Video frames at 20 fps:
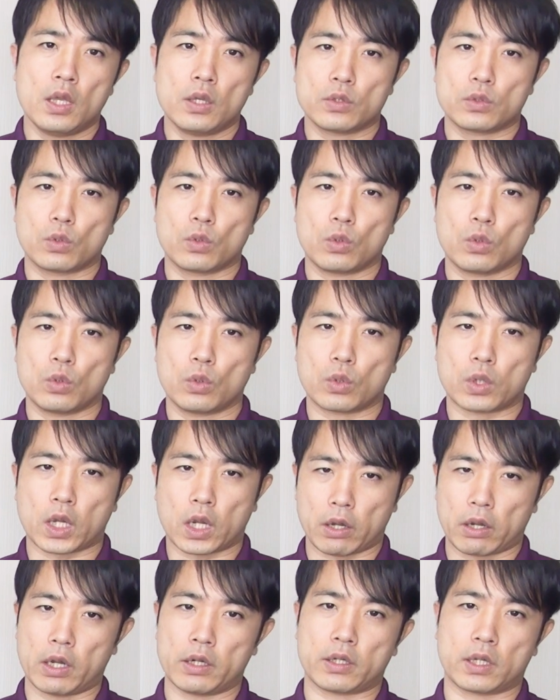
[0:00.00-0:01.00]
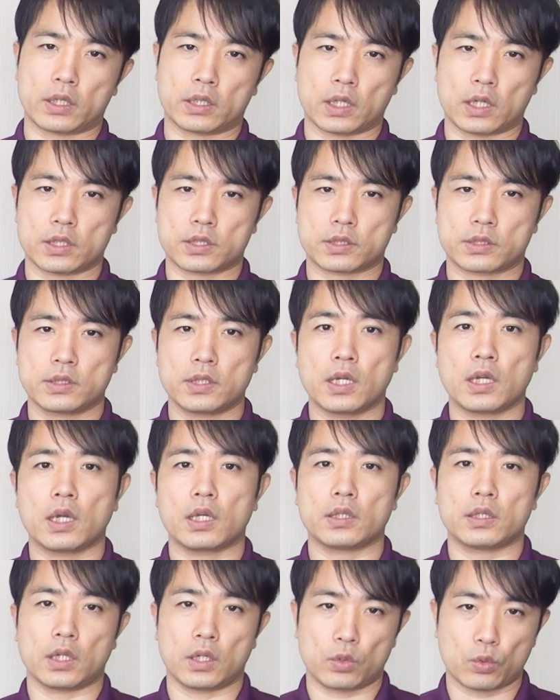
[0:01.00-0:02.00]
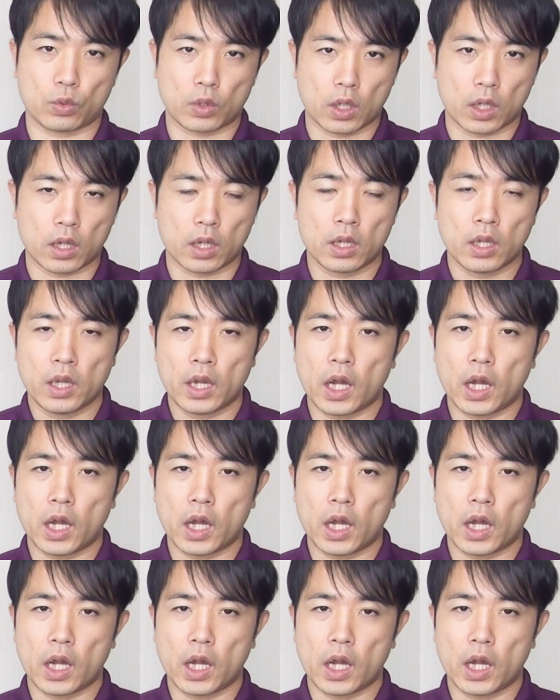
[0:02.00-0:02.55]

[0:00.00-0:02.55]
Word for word: その関わる方が少なかったりとか、